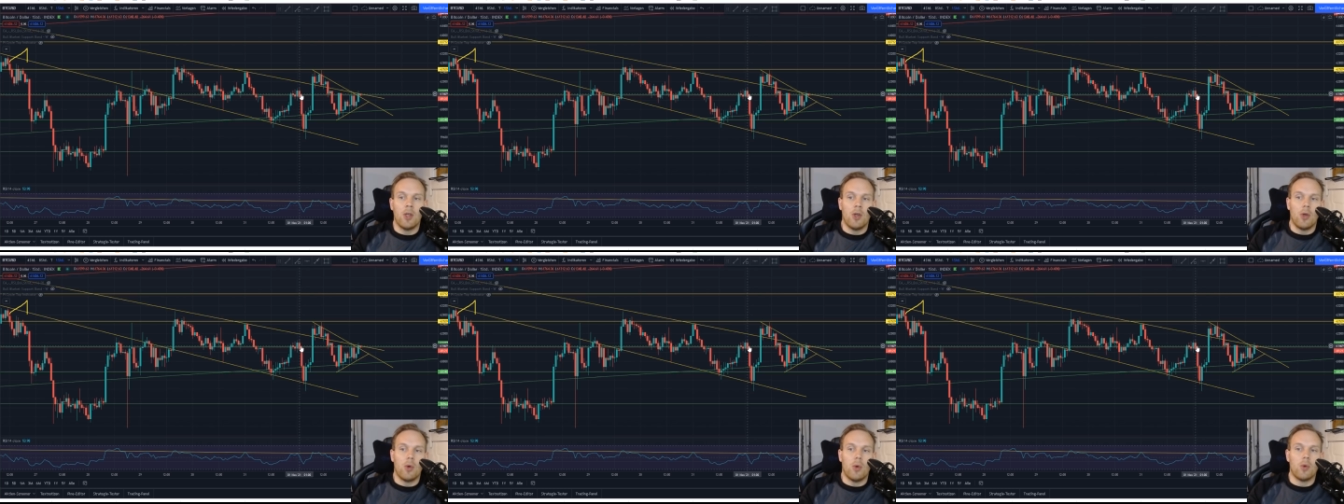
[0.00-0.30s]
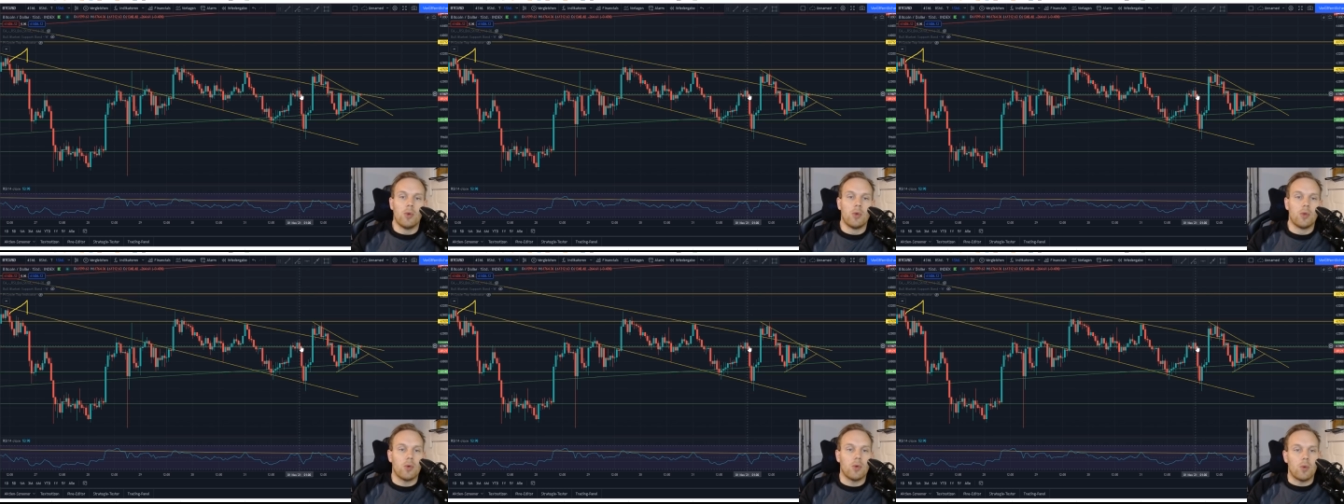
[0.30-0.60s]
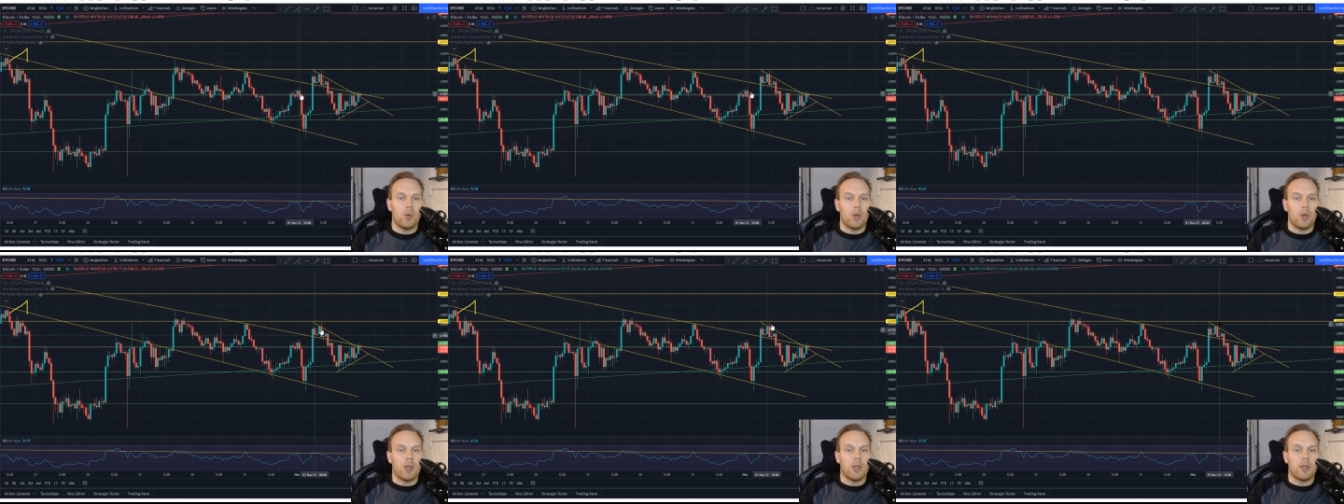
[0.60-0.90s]
und
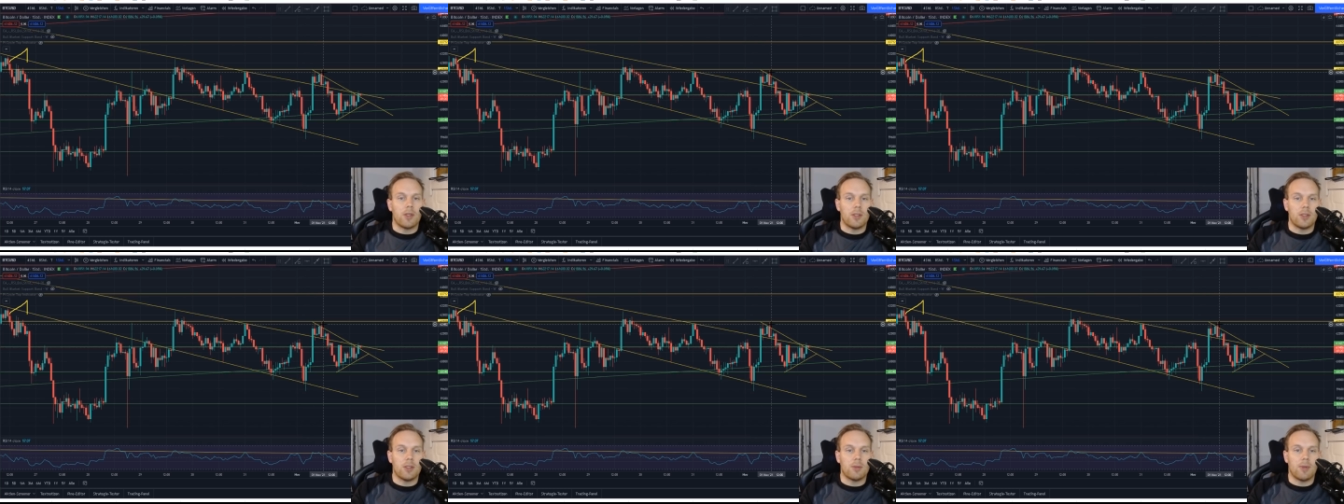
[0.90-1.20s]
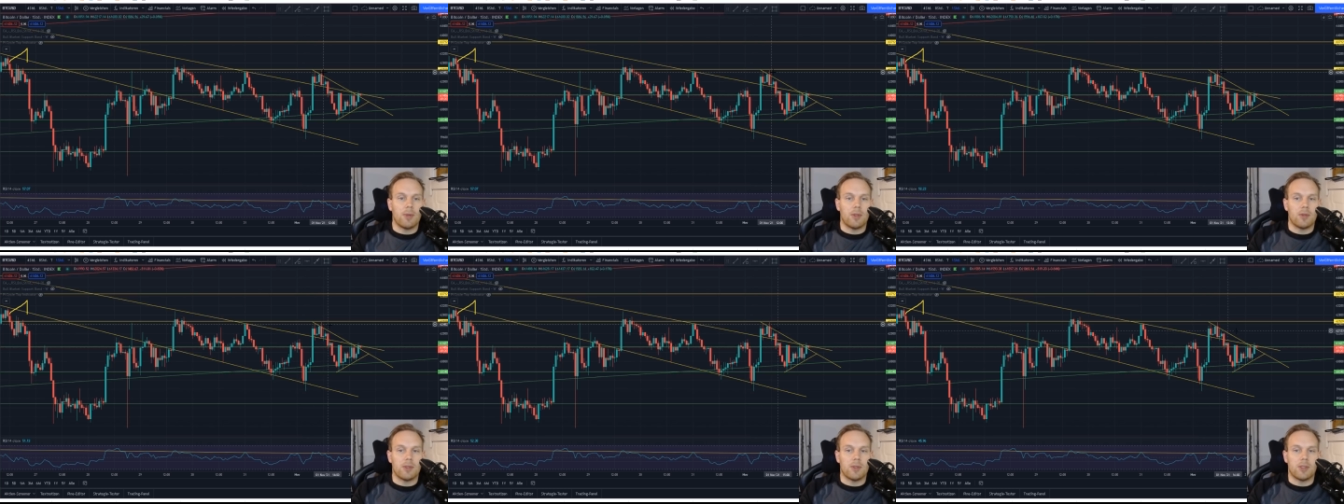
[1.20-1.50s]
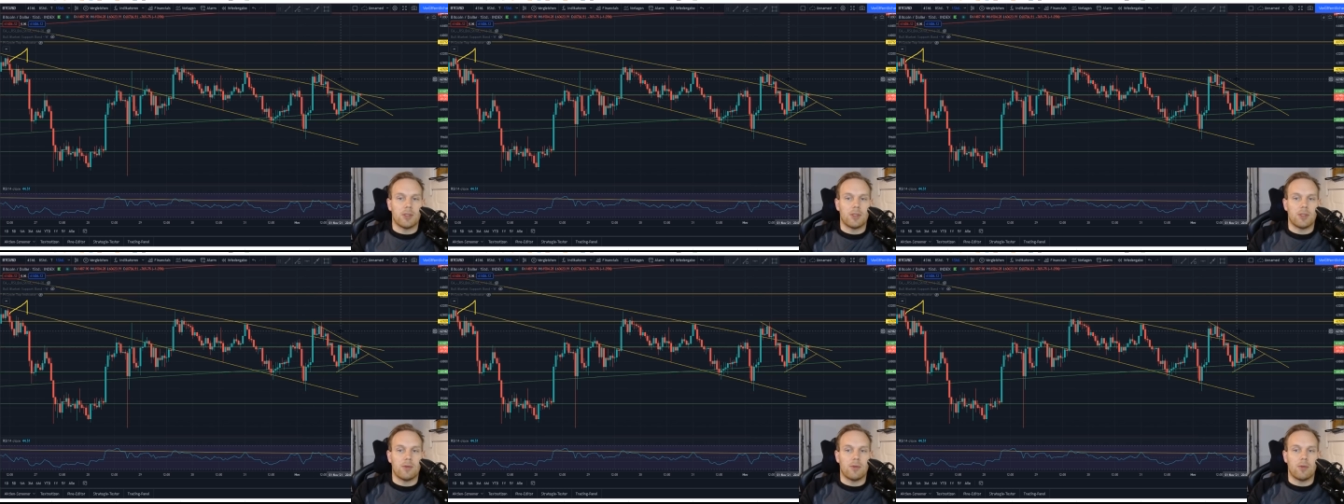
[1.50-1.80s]
oder die
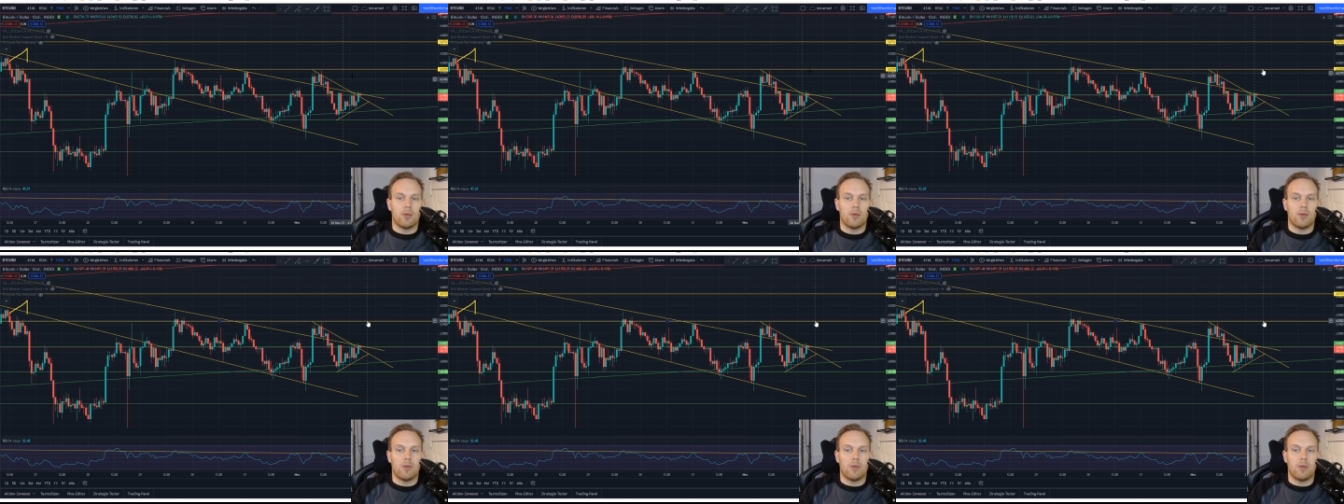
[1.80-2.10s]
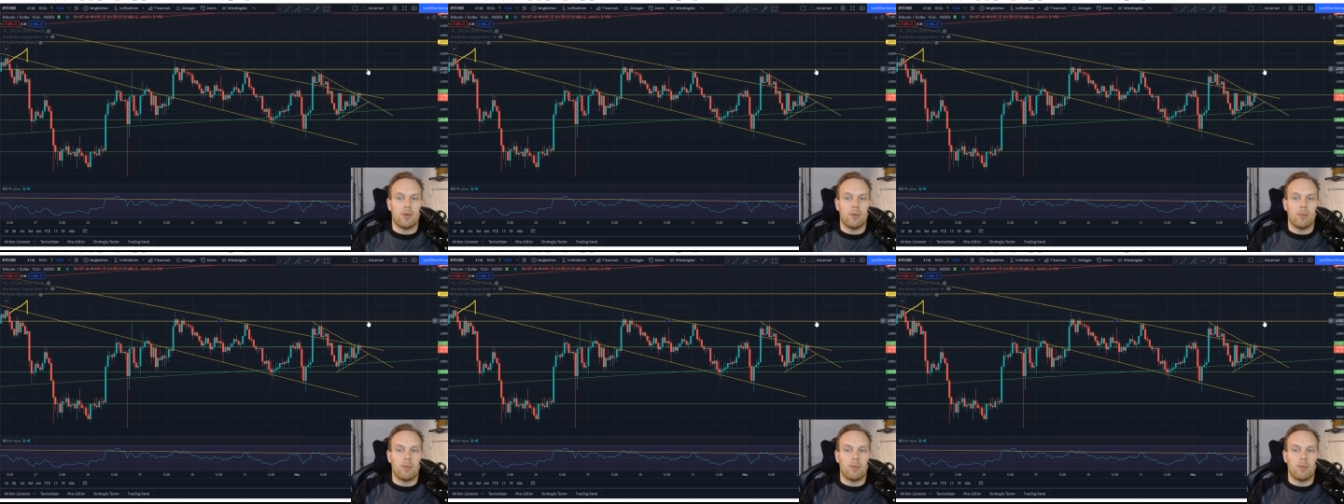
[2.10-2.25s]
62,5